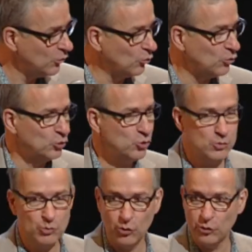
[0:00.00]
Donc
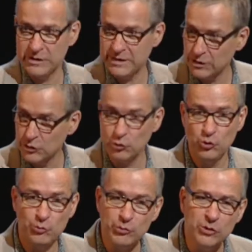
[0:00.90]
juste pour redire,
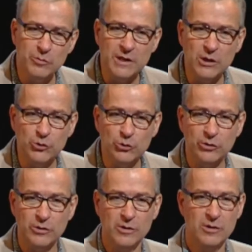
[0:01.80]
depuis
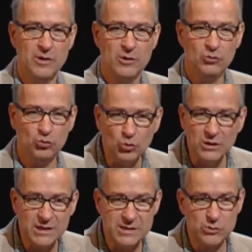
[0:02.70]
2002,
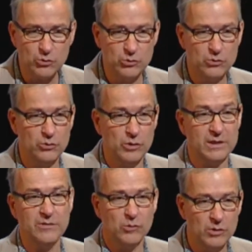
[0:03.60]
toutes les structures
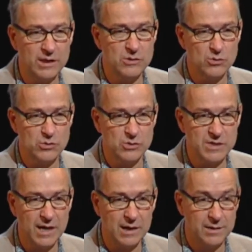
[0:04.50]
qui font de l'action
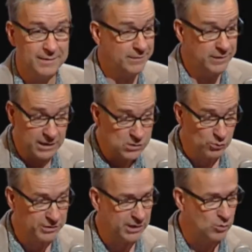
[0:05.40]
sociale, et elles
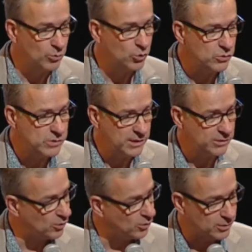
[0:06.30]
sont très nombreuses
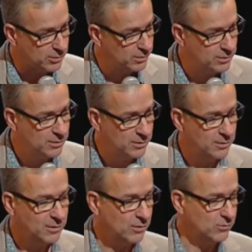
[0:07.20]
hein,
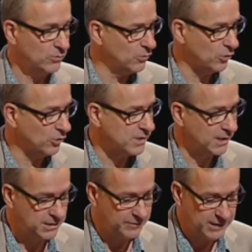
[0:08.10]
dans, dans, leurs
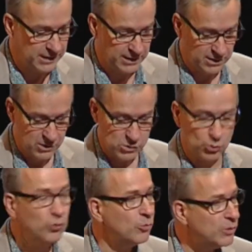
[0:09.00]
activités,
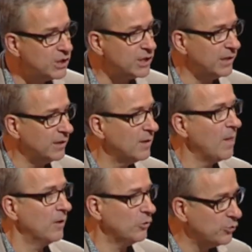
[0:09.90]
sont obligées
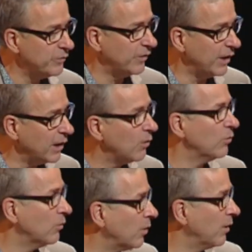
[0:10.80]
de faire,
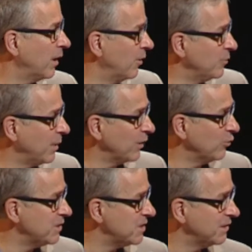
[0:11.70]
euh, à une
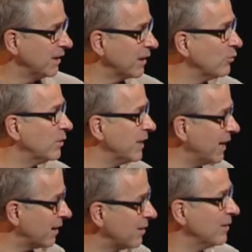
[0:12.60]
périodicité
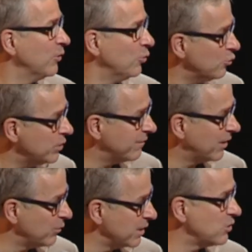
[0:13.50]
régulière, une
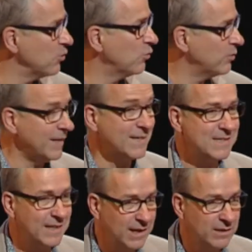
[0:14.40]
évaluation
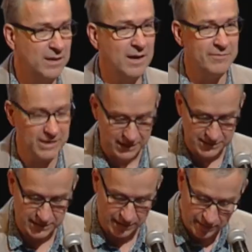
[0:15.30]
externe avec un
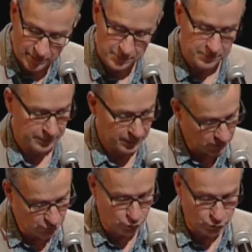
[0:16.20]
tiers.
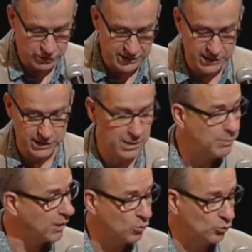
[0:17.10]
Je le redis, qui n'est
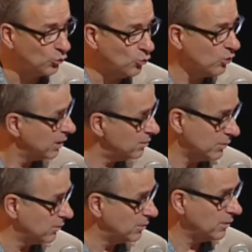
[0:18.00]
pas un contrôle.
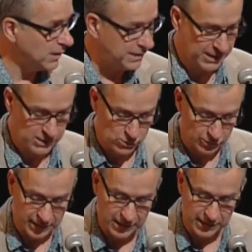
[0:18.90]
Hein, euh, les textes
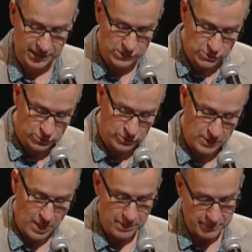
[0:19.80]
sont très clairs là-dessus,
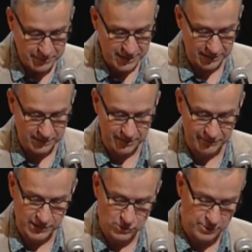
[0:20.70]
mais bien un
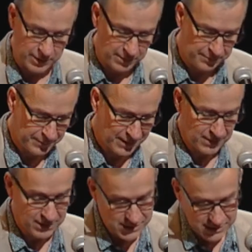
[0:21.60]
travail commun.
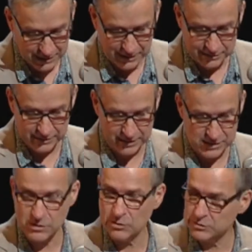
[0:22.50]
Ce qui est
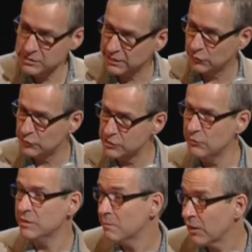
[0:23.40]
intéressant, c'est que c'est
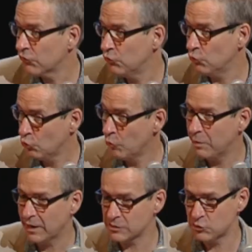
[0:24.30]
une démarche de
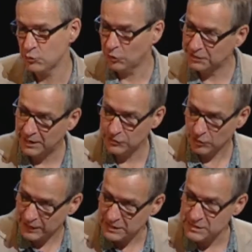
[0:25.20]
coopération entre un
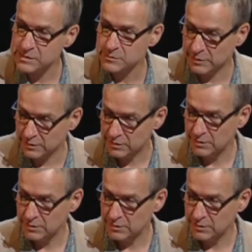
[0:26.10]
organisme,